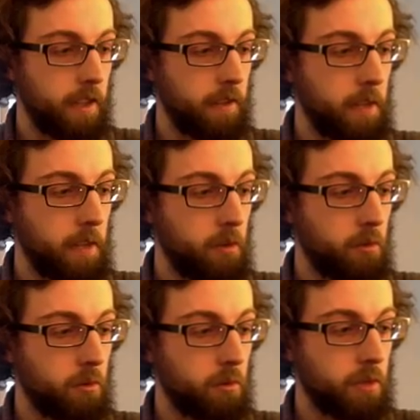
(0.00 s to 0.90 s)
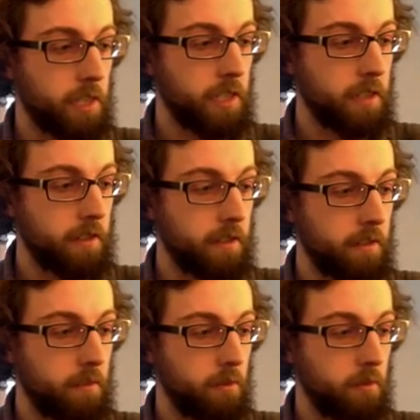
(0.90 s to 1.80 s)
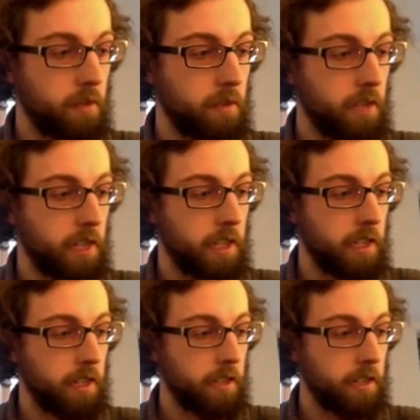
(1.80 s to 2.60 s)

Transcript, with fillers: Évidemment, CTRL Z pour revenir en arrière.